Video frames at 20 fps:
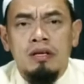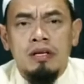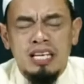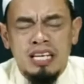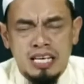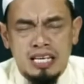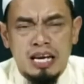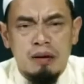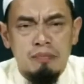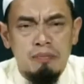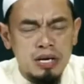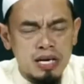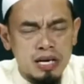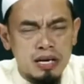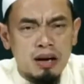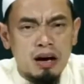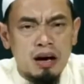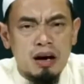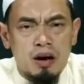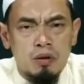นะครับนี่
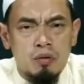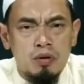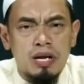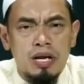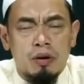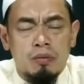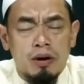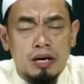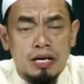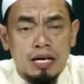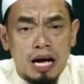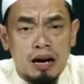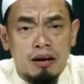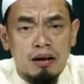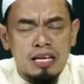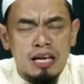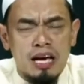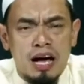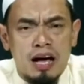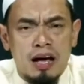เราเรียกว่าการริ
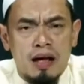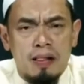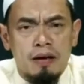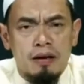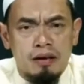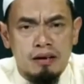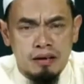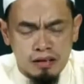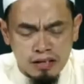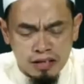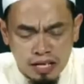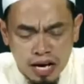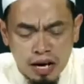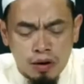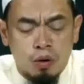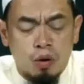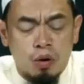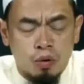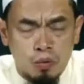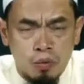ยะห์หรือการ
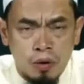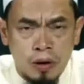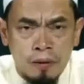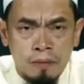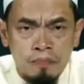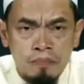โอ้อวด